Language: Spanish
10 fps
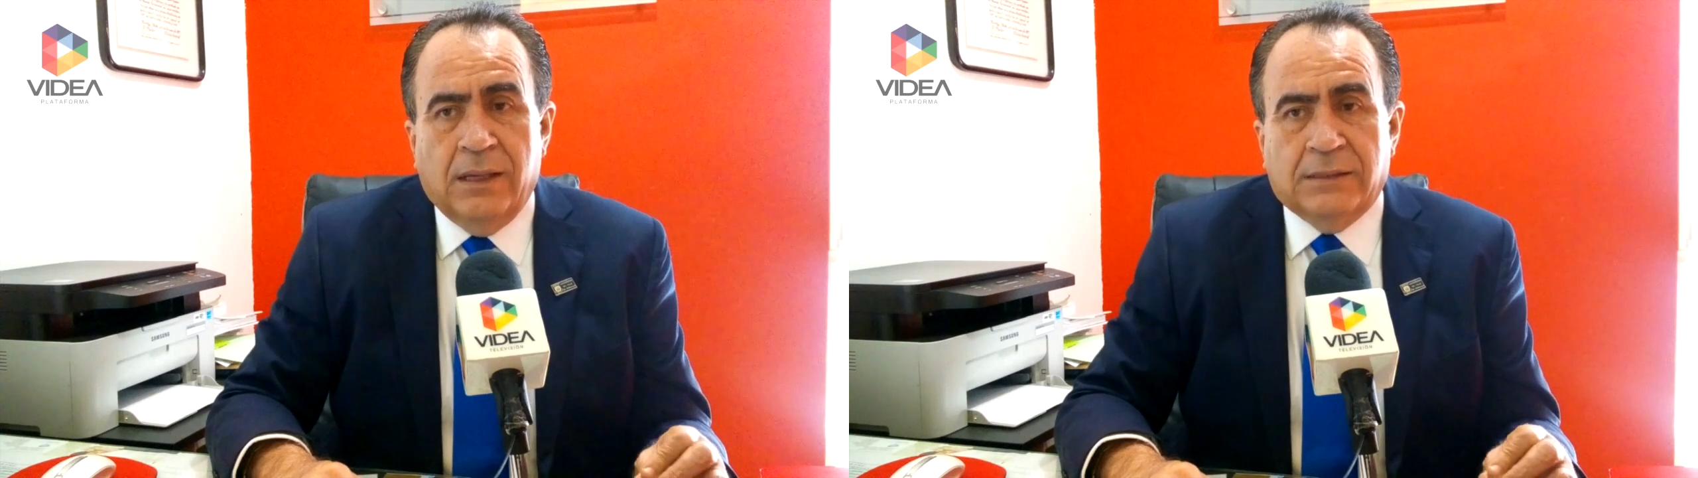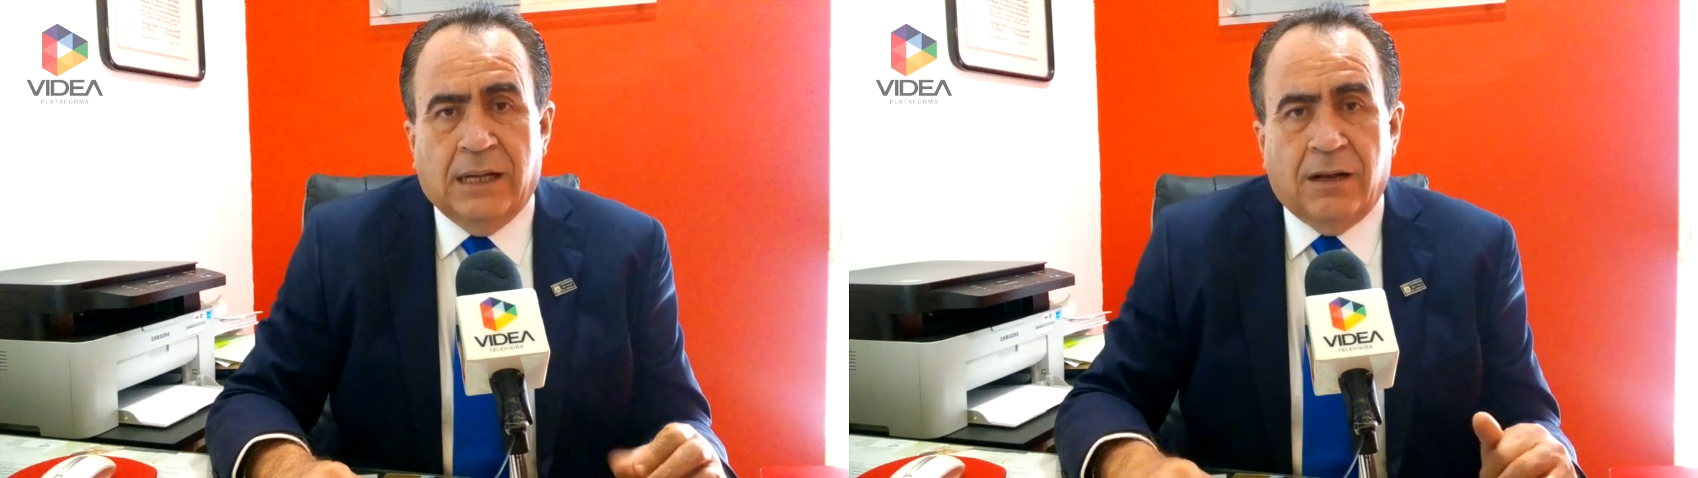
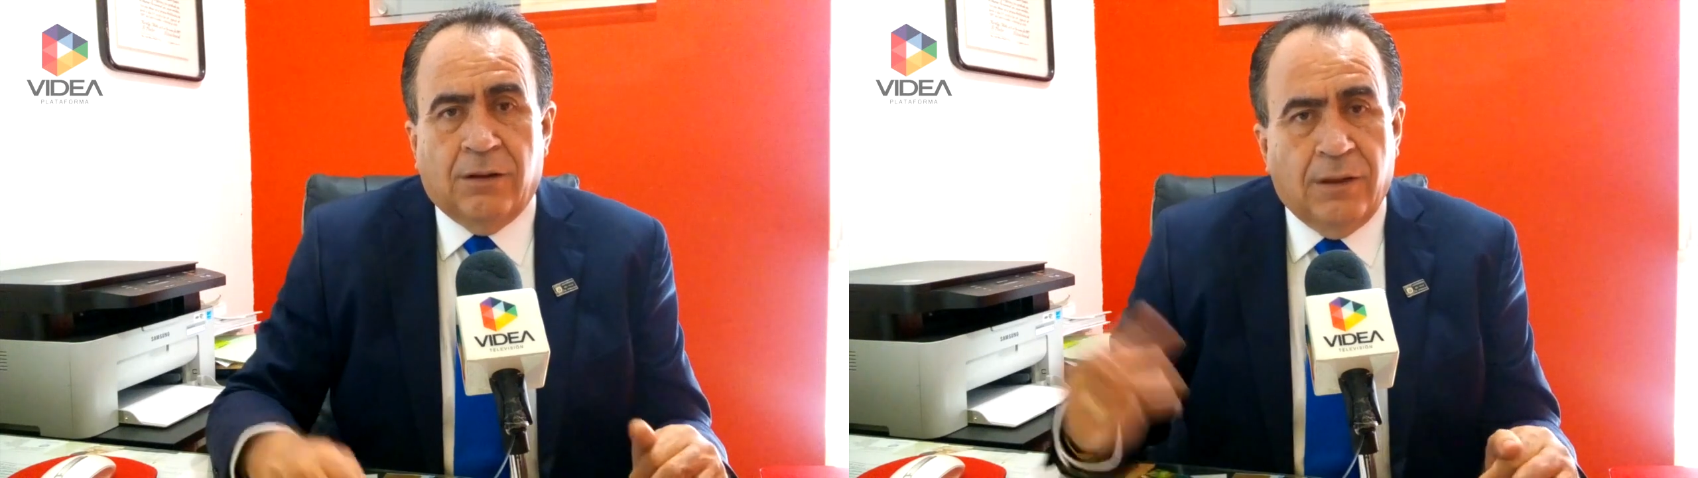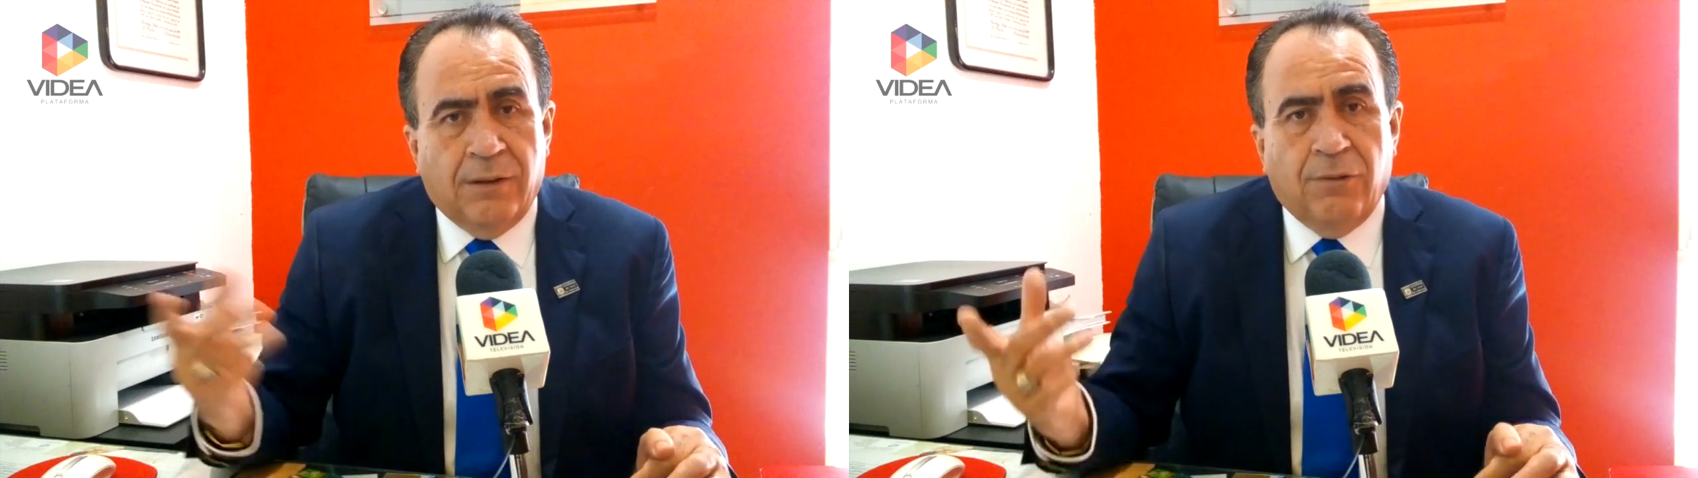Estará
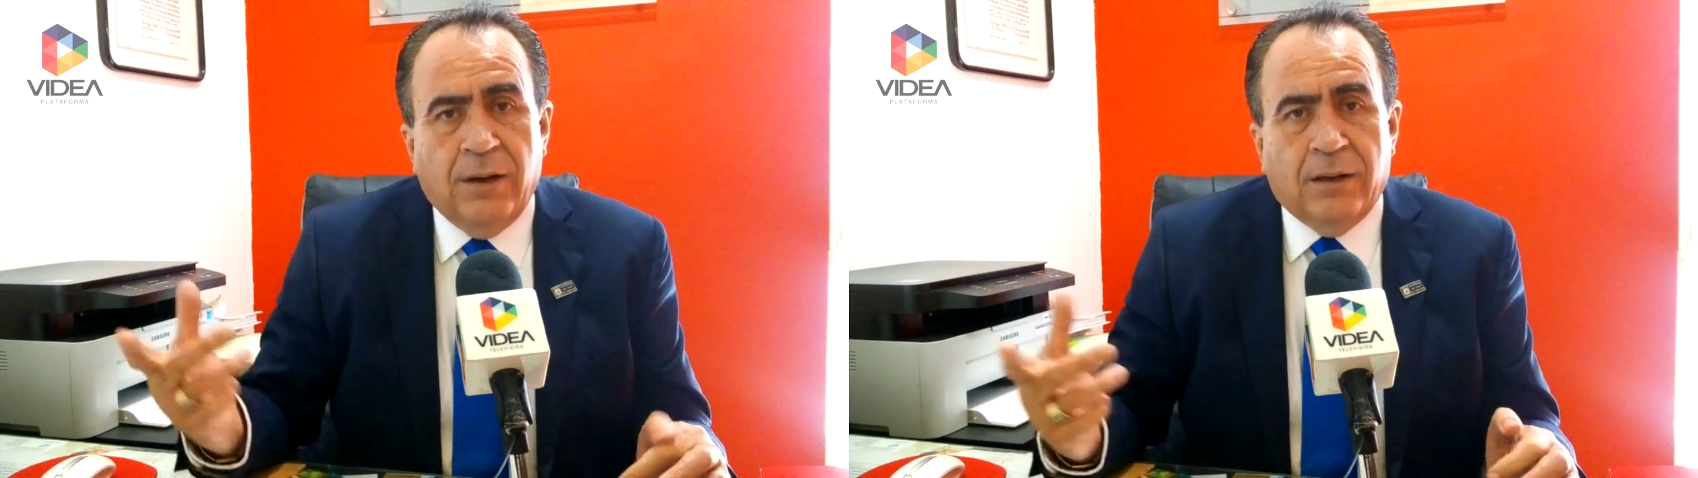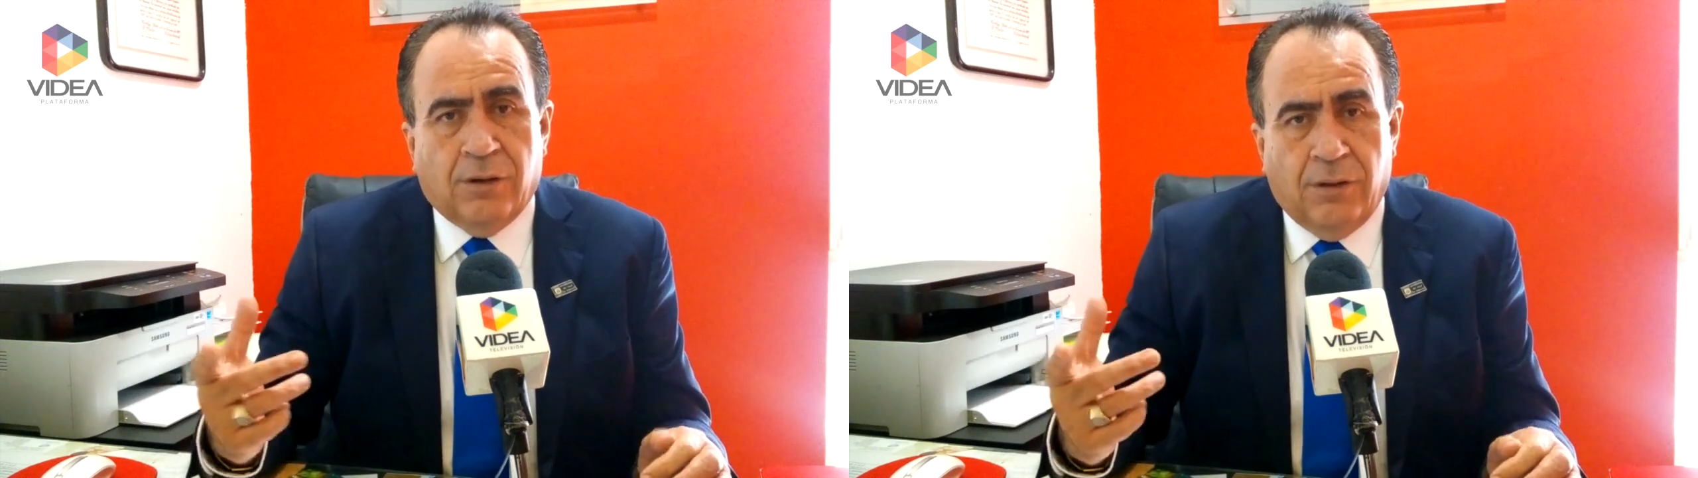
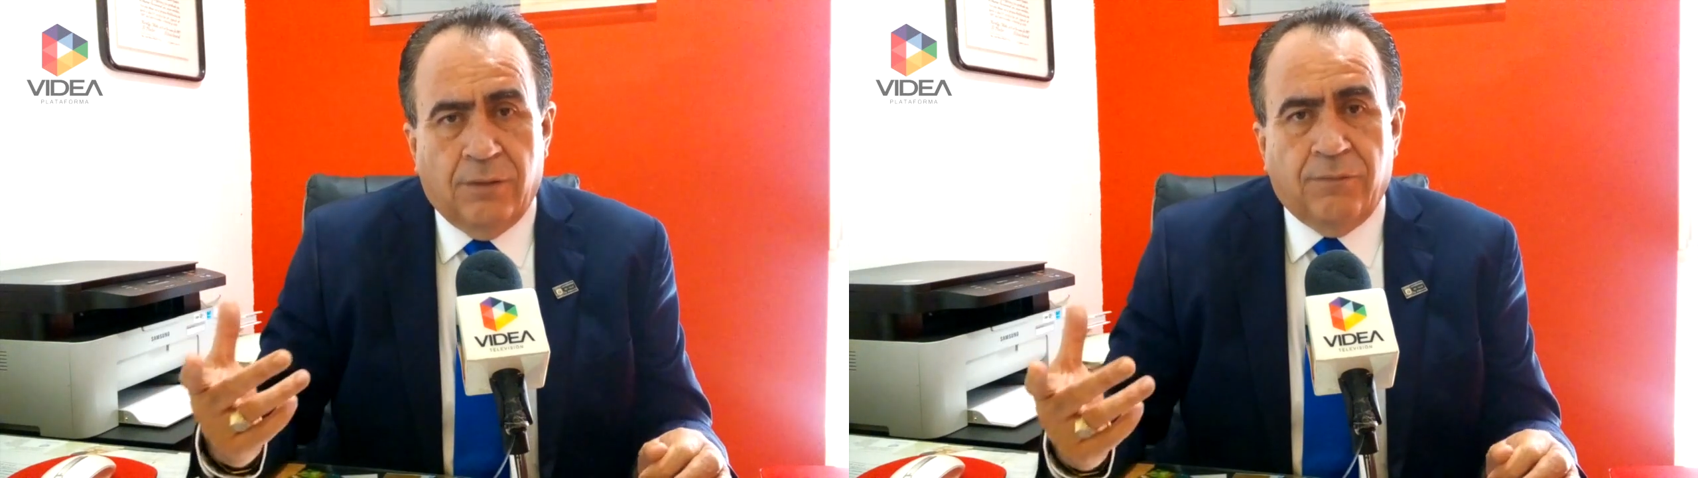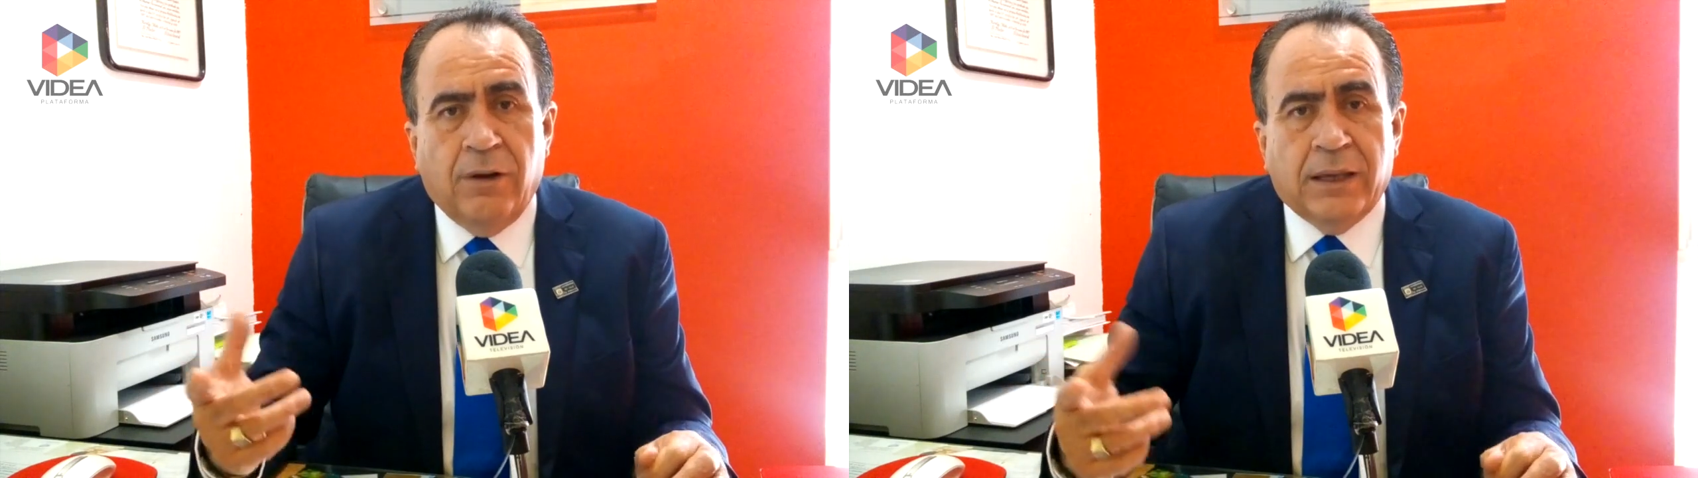Rodolfo,
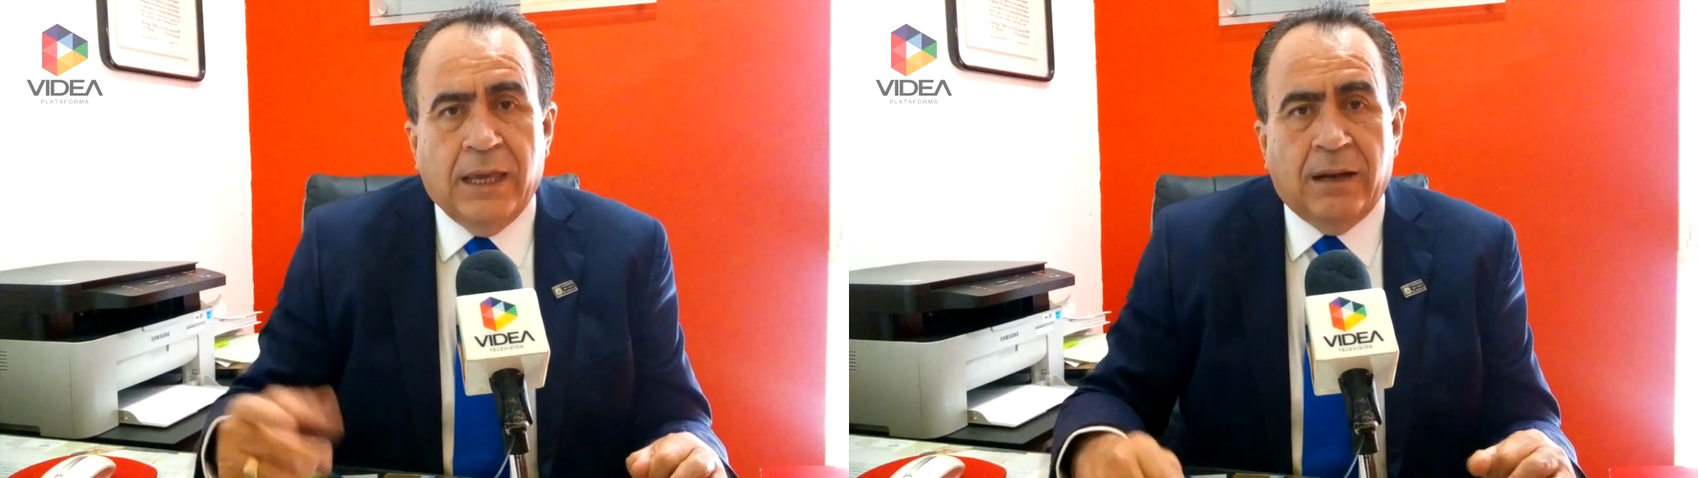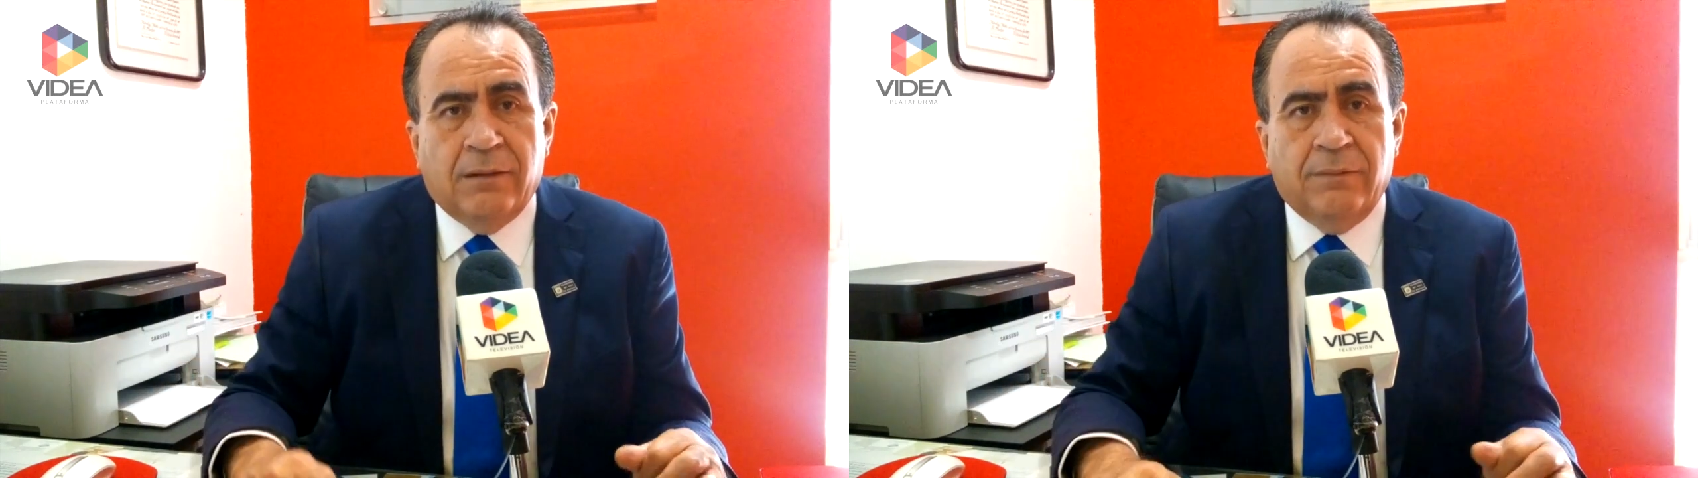Rodolfo
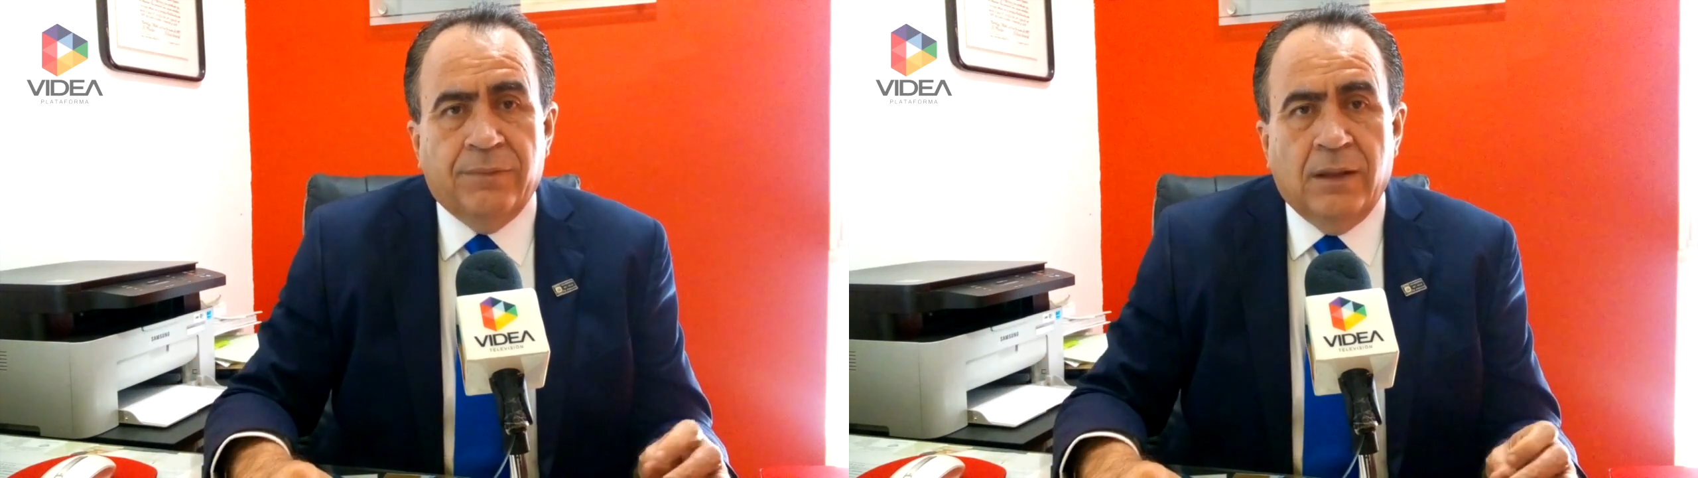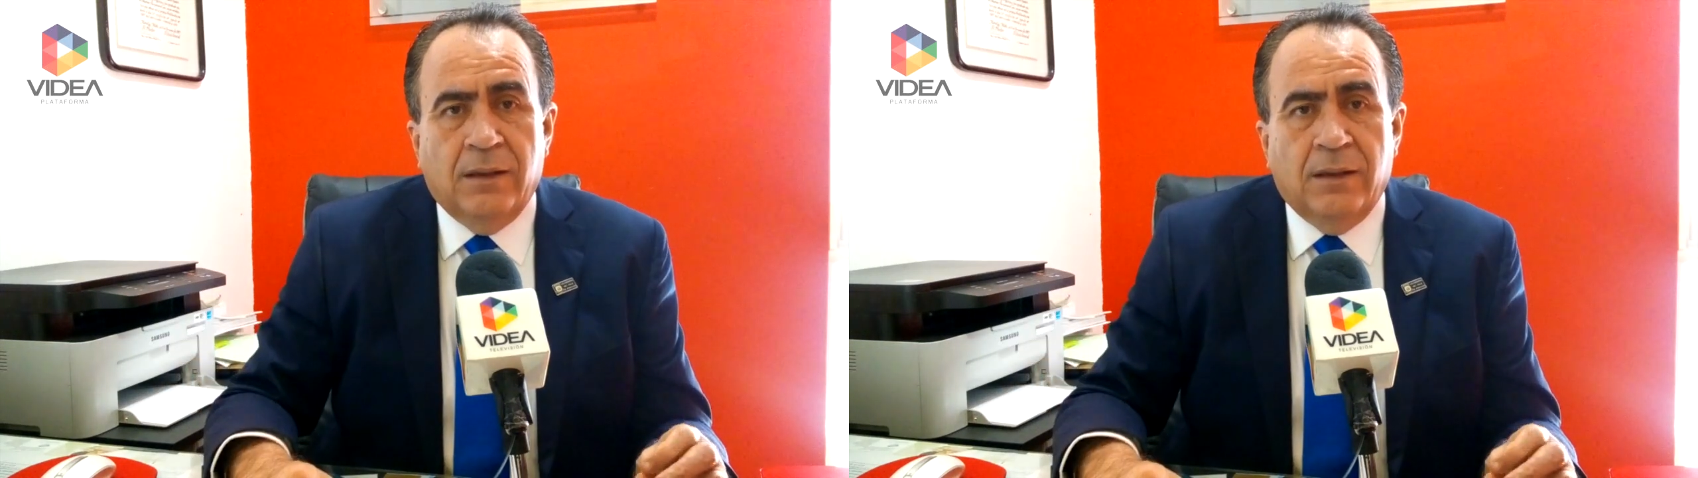Anguiano.